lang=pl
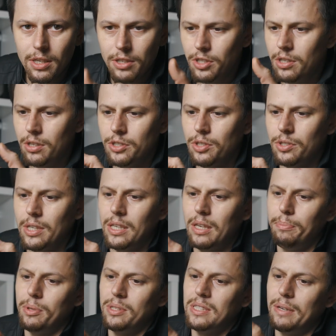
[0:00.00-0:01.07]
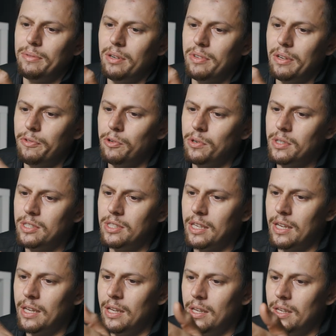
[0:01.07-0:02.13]
Jeśli chodzi o takie podstawowe
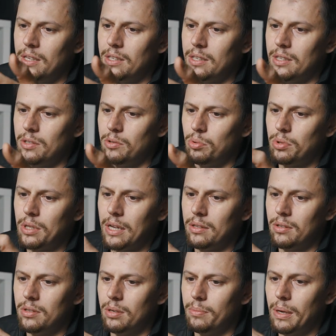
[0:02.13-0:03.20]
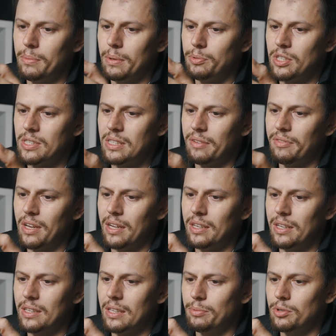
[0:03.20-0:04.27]
funkcje, y, tutaj no to mamy
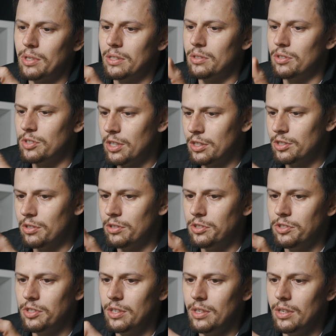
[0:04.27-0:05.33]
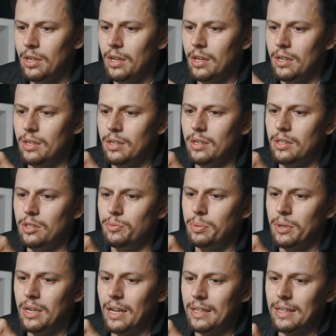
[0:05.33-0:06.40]
przestawianie na przykład rozdzielczości, y,
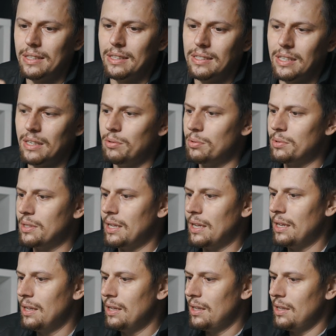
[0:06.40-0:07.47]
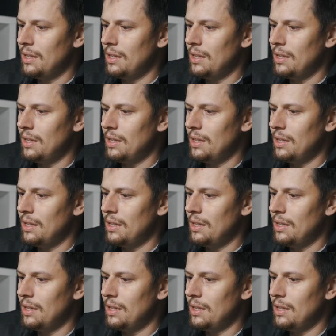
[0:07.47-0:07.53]
liczby klatek na sekundę,